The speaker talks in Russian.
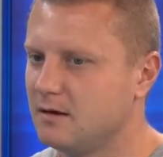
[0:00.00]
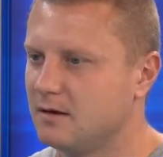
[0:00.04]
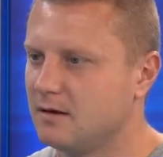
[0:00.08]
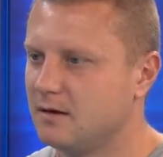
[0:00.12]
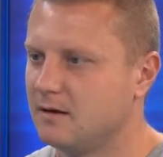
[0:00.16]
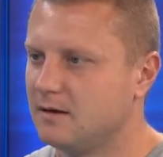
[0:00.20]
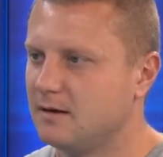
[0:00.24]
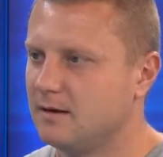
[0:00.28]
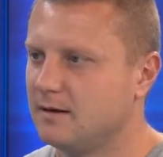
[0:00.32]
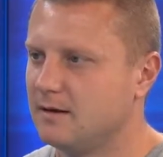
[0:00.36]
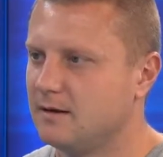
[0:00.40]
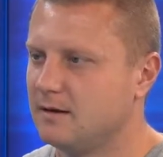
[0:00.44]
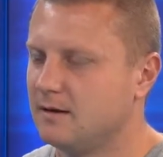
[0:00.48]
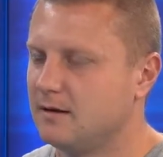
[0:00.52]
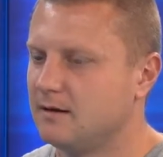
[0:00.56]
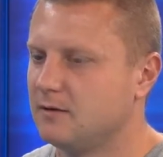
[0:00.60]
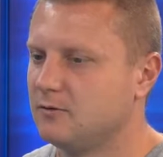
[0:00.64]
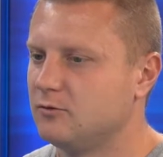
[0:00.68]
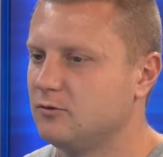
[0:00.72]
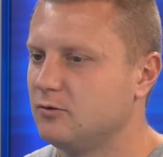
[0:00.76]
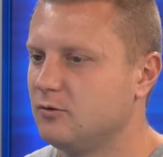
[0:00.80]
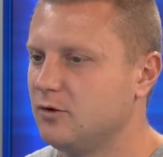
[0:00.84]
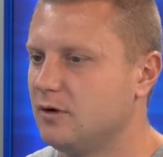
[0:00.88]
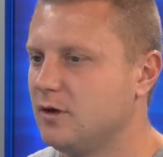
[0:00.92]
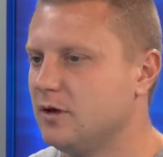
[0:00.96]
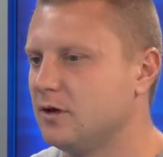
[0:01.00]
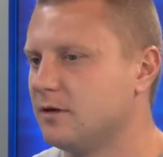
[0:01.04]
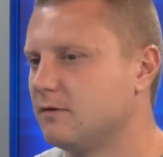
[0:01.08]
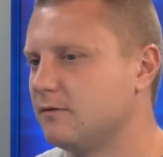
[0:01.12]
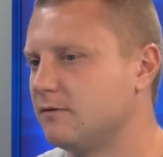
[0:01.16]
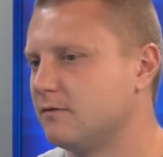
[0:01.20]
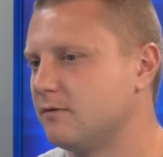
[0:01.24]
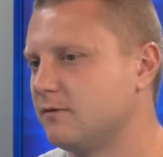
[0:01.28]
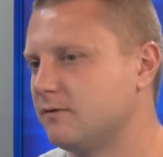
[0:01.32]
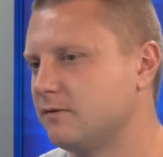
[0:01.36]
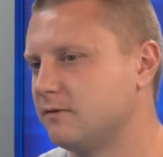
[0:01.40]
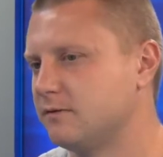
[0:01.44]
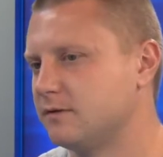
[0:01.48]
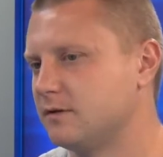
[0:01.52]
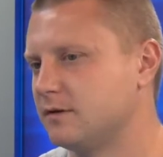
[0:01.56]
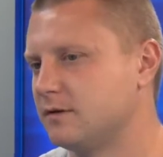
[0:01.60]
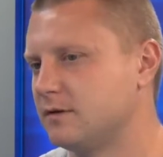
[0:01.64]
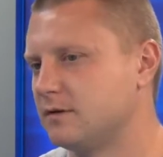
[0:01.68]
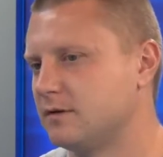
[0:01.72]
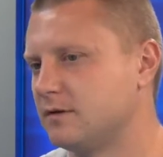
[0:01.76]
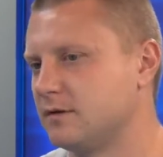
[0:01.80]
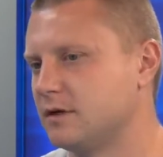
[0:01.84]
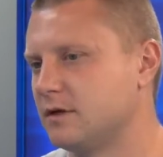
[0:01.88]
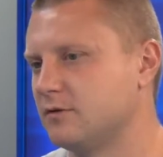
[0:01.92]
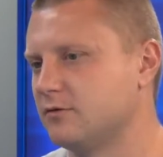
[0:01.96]
сборной? Турнир,
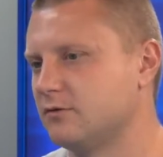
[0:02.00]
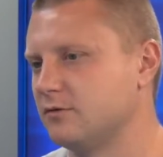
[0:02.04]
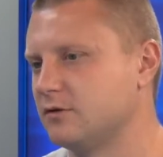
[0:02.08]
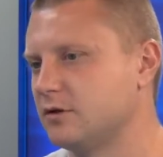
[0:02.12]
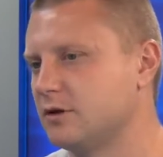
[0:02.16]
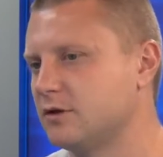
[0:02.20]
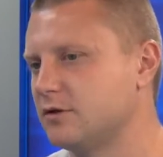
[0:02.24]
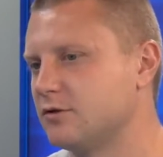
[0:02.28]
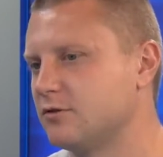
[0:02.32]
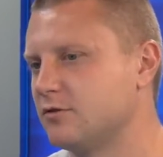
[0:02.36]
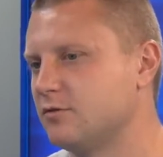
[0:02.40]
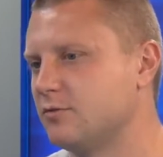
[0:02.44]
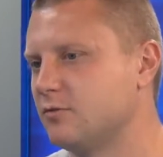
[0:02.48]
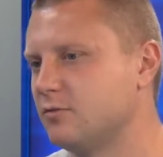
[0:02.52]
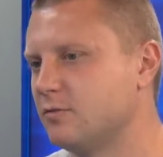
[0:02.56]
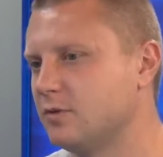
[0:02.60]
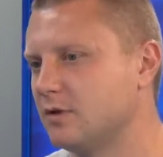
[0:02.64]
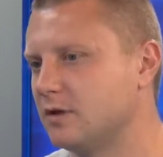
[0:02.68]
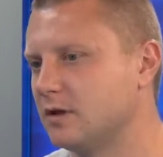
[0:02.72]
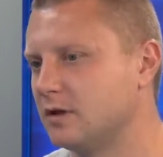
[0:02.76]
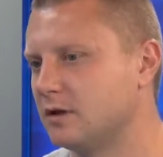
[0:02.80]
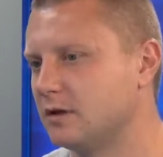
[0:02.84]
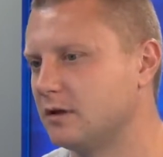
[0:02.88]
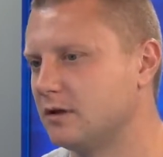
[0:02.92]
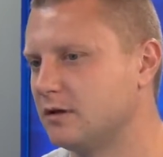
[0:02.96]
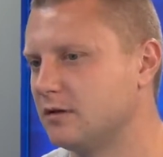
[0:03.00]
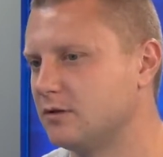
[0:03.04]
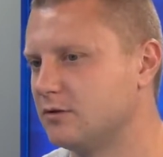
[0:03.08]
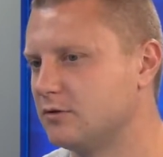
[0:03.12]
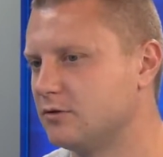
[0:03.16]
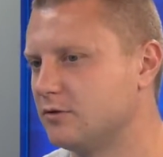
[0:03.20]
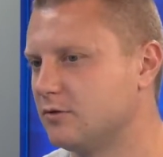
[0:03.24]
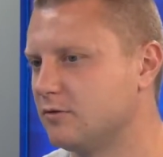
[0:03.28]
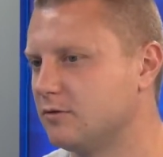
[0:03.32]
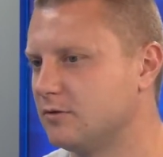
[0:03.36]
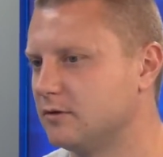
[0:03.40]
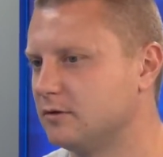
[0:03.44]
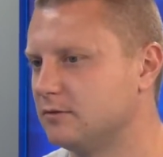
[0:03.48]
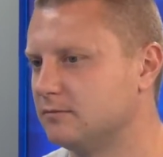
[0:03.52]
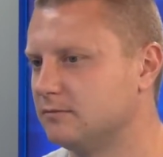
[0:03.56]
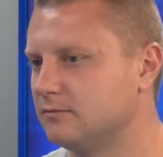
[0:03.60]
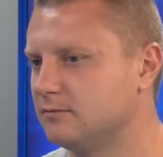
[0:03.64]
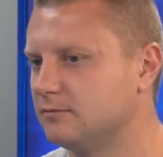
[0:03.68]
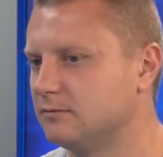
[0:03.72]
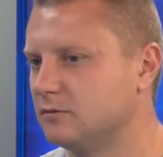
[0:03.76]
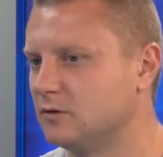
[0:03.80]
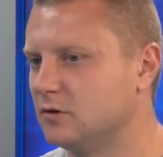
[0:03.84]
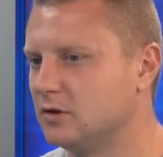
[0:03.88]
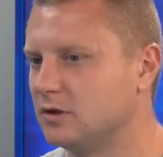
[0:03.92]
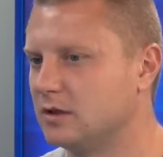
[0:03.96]
сразу скажу, был организован
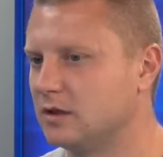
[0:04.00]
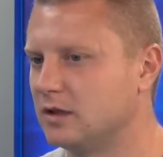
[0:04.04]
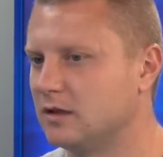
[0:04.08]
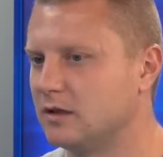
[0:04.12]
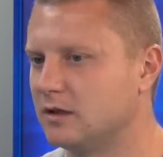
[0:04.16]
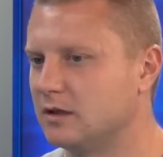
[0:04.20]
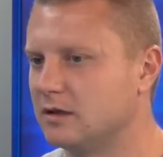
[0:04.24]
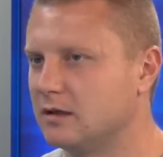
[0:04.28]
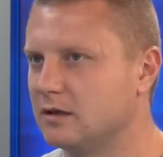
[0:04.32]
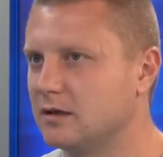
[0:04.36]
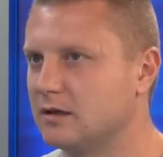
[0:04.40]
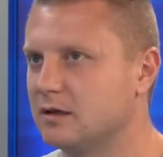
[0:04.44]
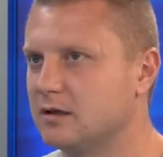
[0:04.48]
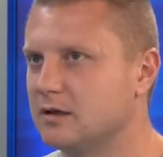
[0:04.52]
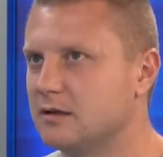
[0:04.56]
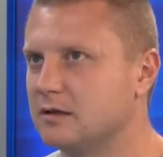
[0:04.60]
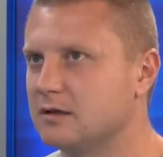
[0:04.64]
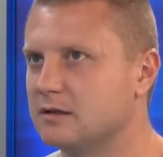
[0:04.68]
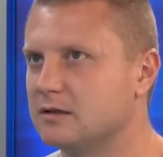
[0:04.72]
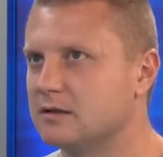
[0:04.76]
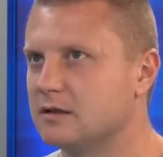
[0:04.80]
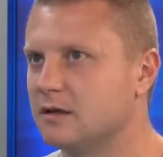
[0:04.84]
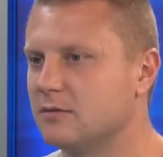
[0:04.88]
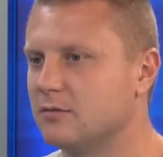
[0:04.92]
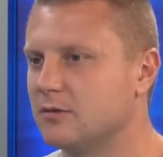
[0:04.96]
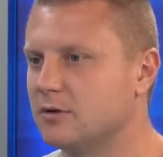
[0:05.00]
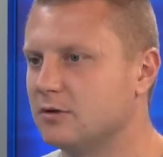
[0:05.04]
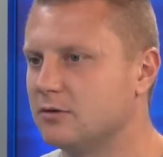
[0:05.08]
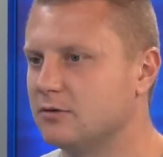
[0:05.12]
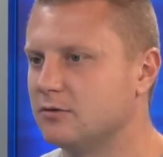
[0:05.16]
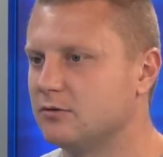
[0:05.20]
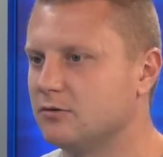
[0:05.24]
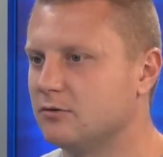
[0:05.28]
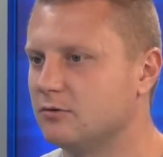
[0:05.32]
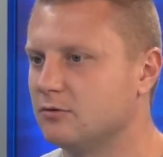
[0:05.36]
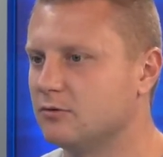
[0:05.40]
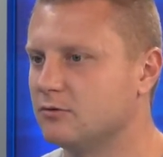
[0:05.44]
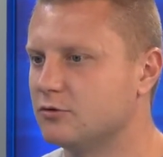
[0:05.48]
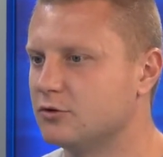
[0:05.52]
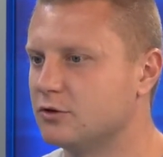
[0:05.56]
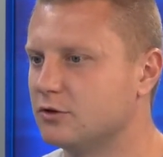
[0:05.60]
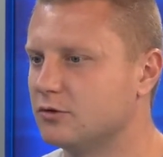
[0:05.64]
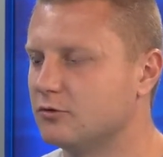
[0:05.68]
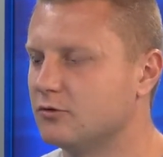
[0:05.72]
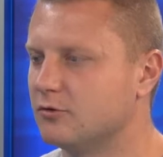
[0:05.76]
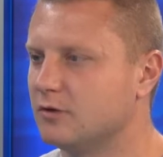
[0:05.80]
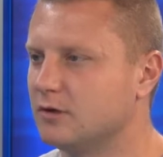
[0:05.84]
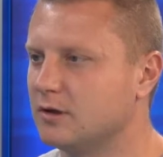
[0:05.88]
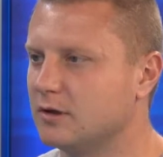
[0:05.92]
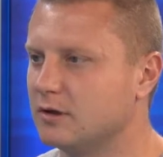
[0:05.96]
ну, это, наверное, один из самых лучших
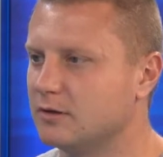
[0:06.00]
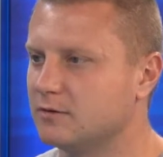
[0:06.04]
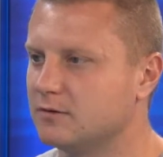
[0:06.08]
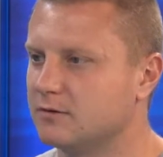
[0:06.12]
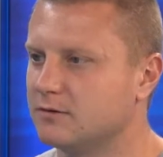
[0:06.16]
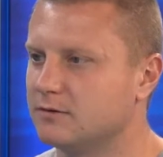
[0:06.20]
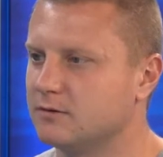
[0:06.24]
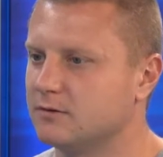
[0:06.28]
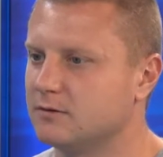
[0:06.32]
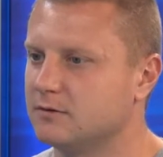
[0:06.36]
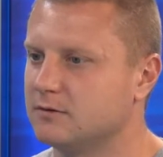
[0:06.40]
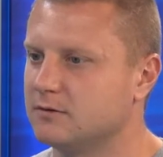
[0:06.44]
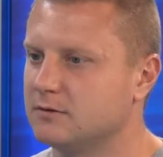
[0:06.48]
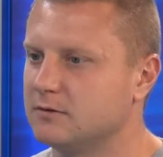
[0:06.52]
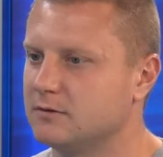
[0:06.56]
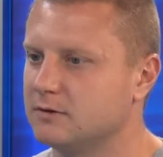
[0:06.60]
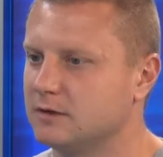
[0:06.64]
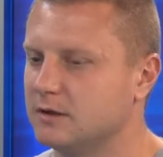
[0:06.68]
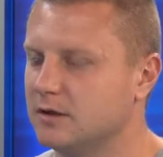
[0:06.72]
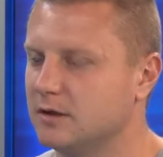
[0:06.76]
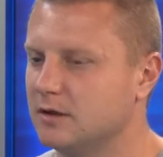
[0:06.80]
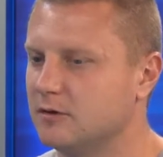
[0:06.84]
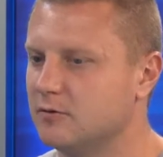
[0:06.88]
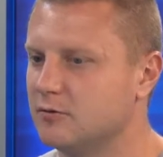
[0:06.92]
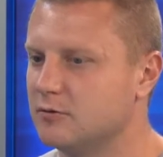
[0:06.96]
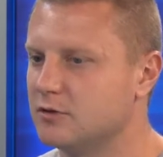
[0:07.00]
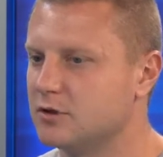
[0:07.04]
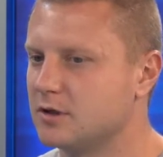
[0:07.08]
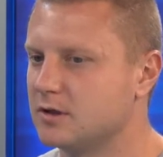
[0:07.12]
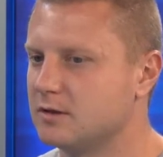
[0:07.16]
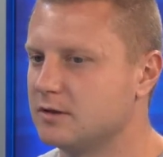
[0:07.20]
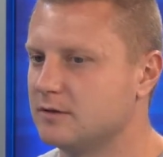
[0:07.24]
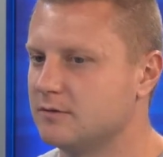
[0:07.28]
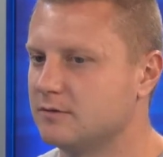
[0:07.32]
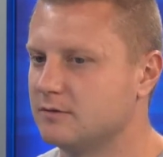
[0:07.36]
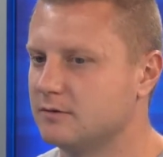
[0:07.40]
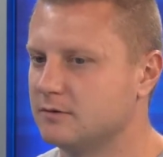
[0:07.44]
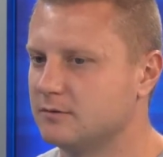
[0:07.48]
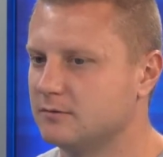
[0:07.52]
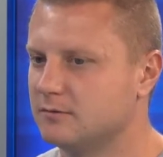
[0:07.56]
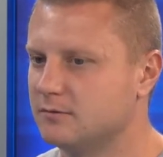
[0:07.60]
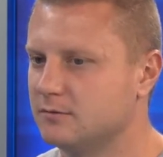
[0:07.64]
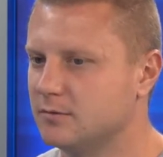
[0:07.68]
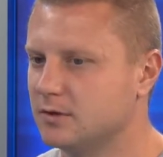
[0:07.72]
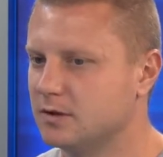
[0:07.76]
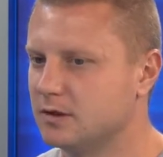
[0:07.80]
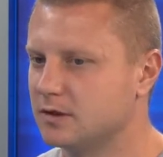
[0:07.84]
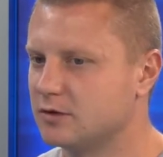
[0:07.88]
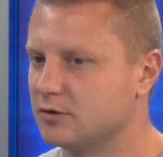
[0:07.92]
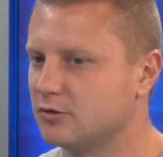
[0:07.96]
турниров, э, где я участвовал.
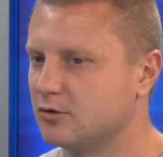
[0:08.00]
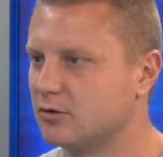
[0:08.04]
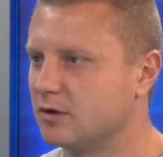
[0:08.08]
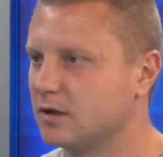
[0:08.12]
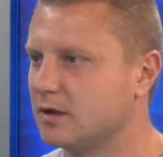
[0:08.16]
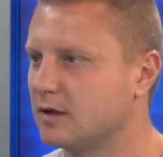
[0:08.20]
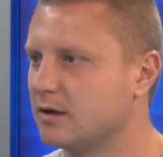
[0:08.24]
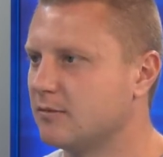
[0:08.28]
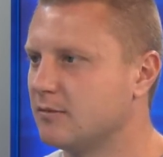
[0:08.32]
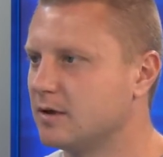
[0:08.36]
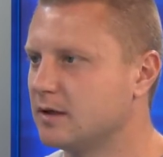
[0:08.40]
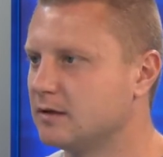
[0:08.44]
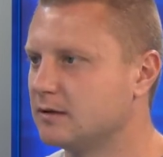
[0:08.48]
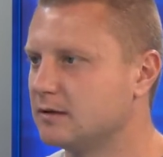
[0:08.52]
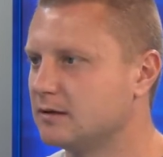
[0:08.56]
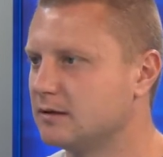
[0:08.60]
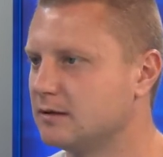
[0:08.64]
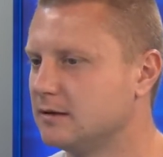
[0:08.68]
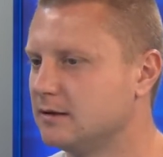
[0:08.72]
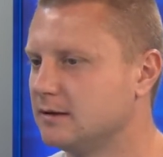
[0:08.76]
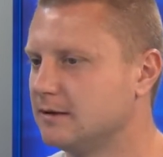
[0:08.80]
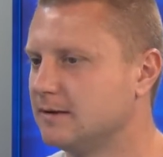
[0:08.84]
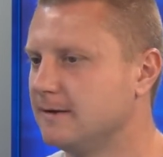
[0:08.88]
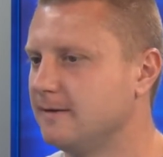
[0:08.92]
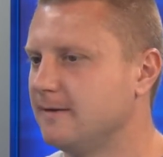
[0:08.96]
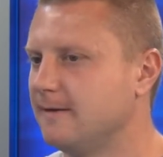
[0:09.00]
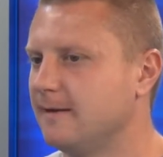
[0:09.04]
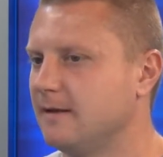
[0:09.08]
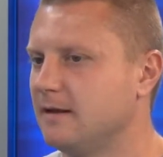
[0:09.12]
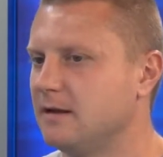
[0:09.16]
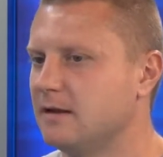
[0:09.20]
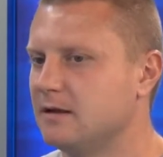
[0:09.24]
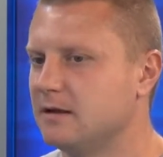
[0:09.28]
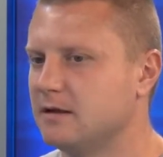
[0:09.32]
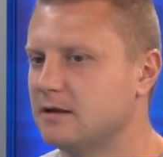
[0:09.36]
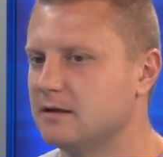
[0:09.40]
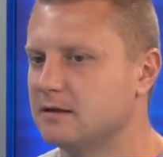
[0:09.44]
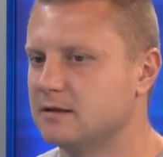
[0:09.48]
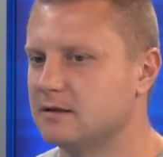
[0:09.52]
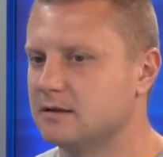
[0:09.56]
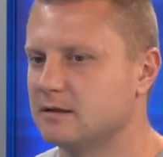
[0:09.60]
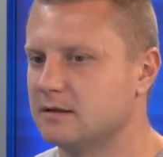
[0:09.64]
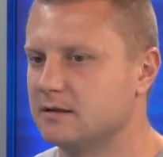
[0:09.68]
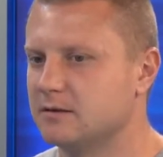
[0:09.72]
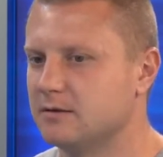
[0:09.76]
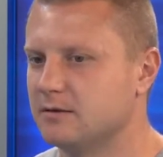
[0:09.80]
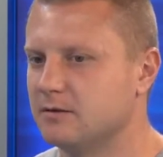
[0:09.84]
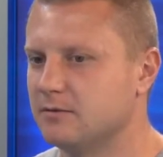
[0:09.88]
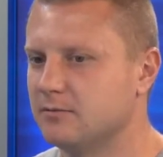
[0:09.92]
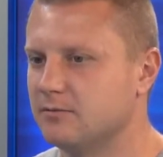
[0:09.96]
Было 40 команд. Из,
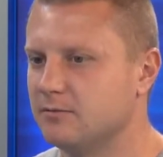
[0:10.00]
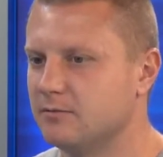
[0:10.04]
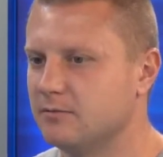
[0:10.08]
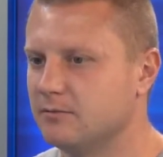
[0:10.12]
э,